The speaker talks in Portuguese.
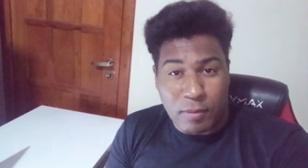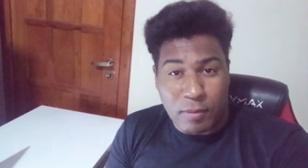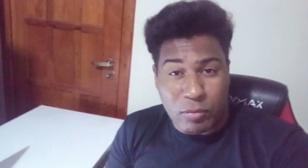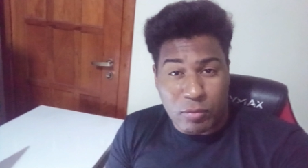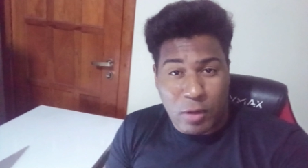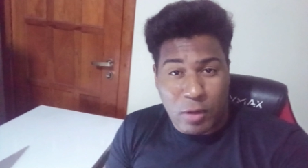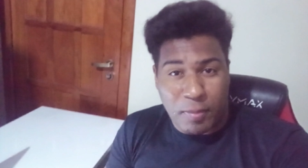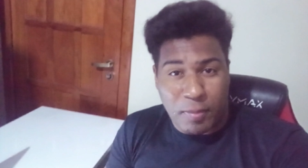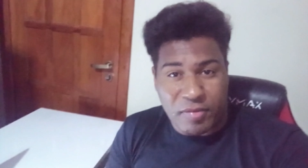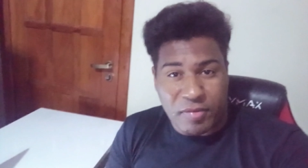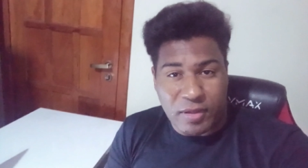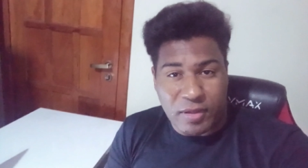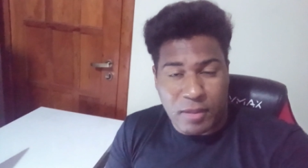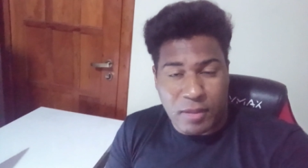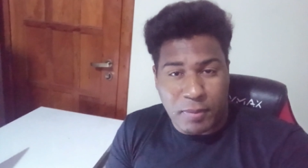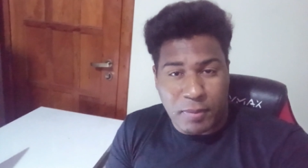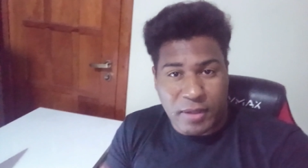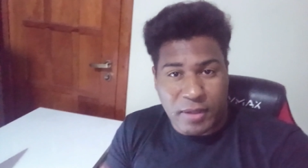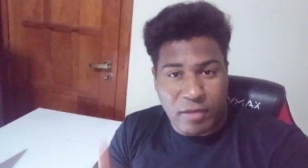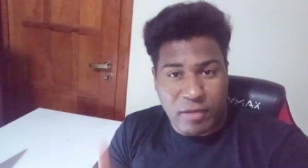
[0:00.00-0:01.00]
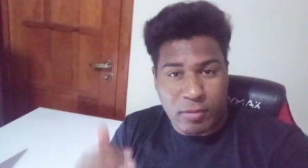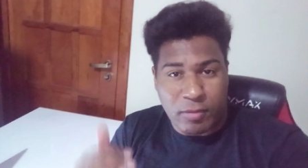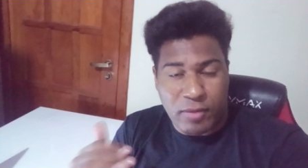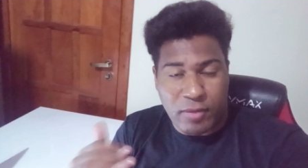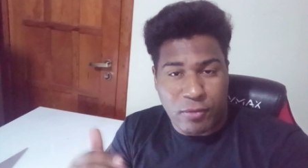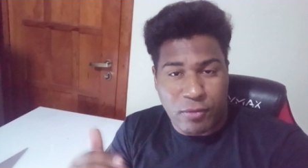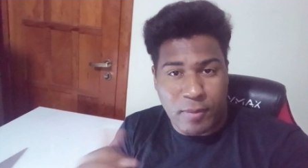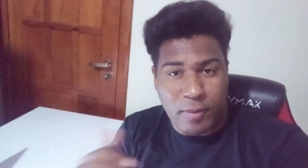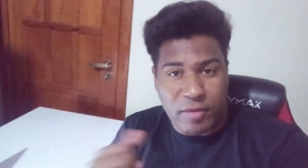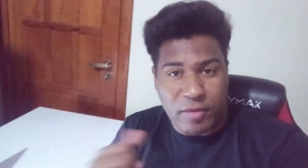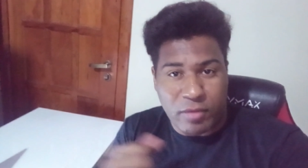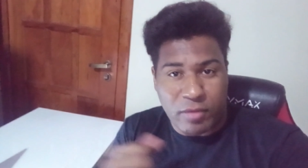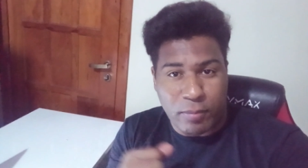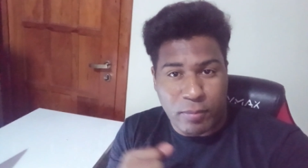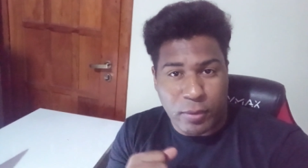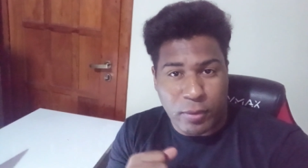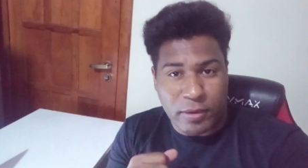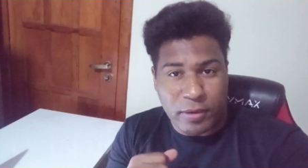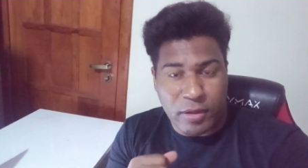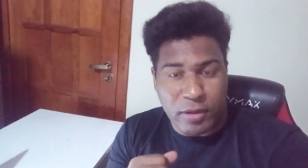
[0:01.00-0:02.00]
Pessoal, passando aqui para trazer uma informação
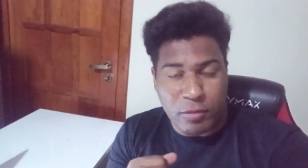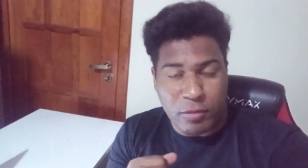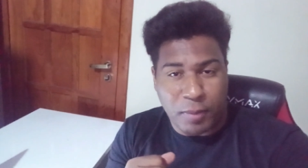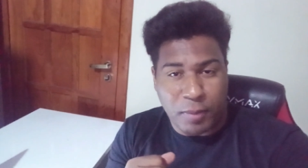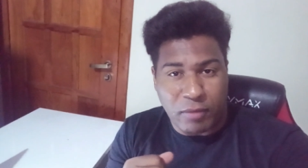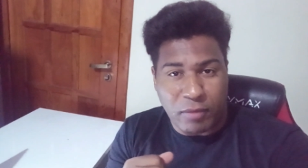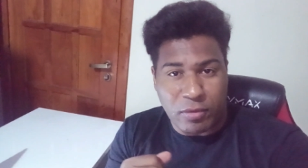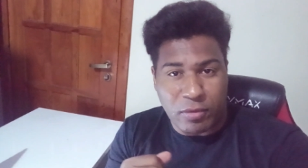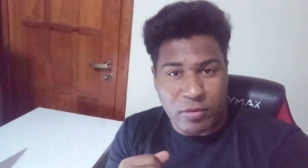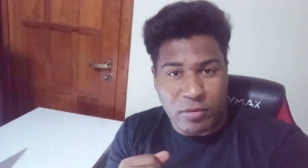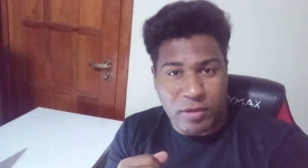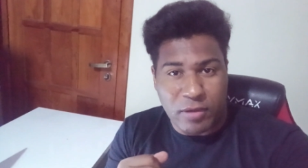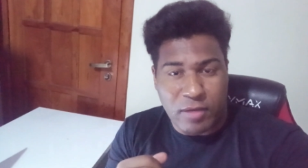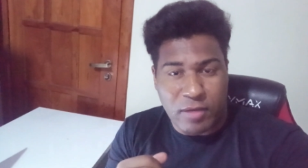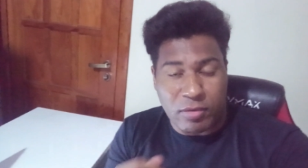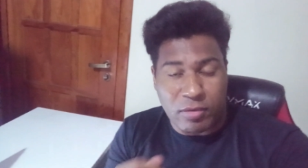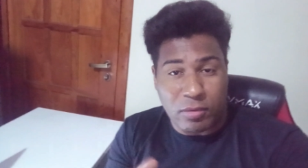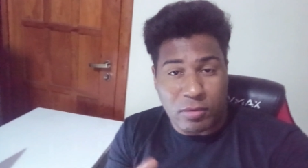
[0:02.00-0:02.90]
importante para vocês,